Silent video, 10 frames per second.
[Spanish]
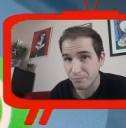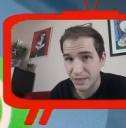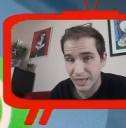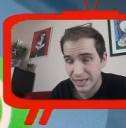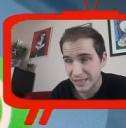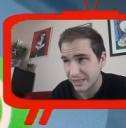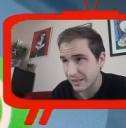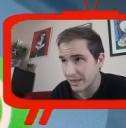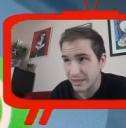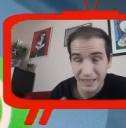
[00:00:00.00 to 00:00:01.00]
más
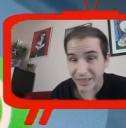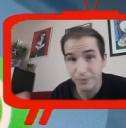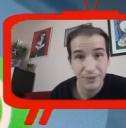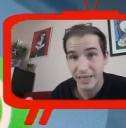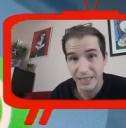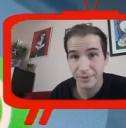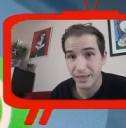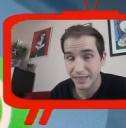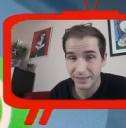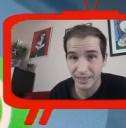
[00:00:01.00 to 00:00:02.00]

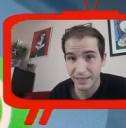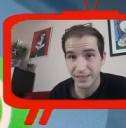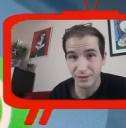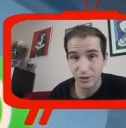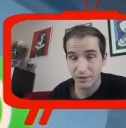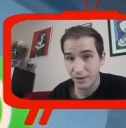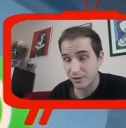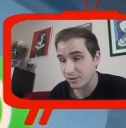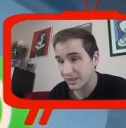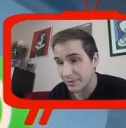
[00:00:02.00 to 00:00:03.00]
significativas que traerá esta
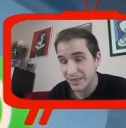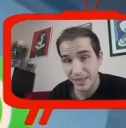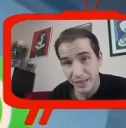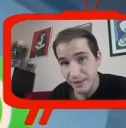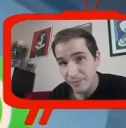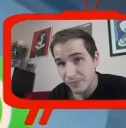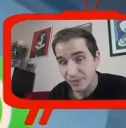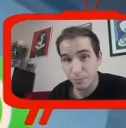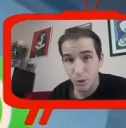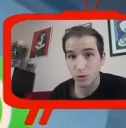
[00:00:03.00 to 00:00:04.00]
actualización que vendrá
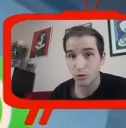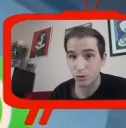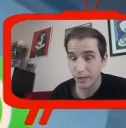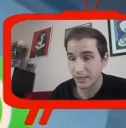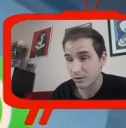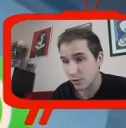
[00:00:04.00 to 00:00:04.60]
pronto, ¿vale?